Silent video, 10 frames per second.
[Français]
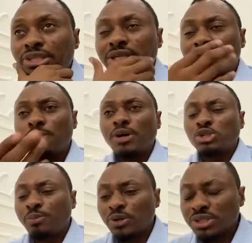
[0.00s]
Maintenant, moi
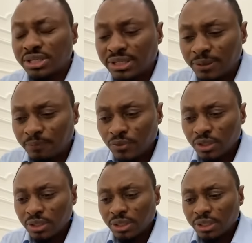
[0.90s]
je pense que
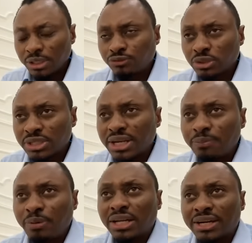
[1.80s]
il
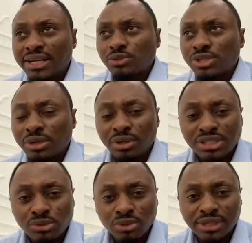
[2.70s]
faudrait, par la grâce du
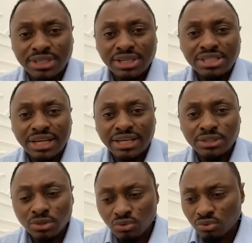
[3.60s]
Seigneur Jésus-Christ, que
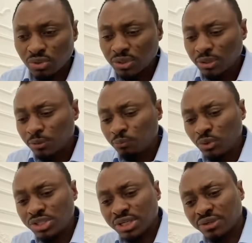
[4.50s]
chacun de nous
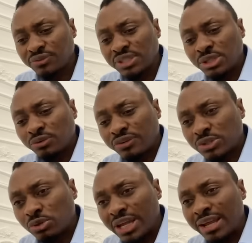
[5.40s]
puisse réfléchir de
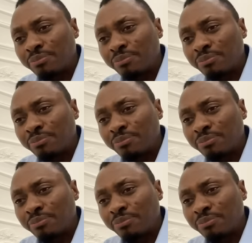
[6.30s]
façon